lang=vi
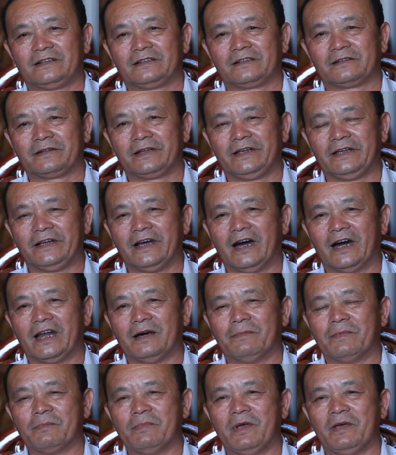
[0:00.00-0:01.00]
Tôi nghi ngờ là
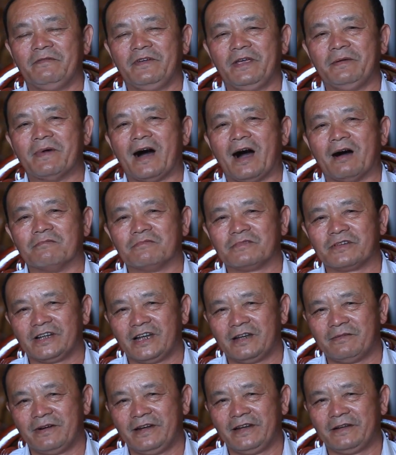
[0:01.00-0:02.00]
mình bị viêm họng cho
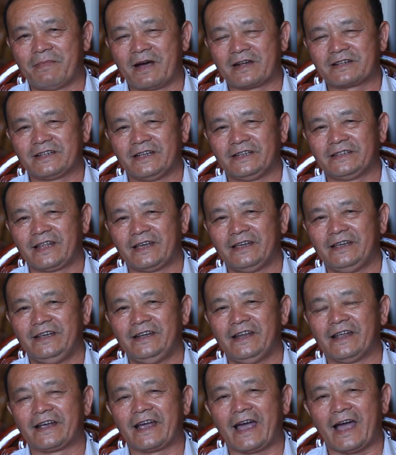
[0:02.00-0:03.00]
nên mới đi bác sĩ Tây Y
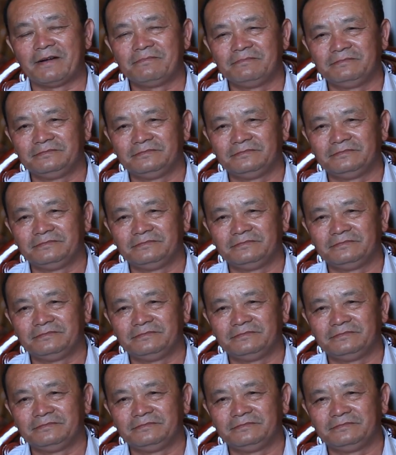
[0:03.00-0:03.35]
để khám.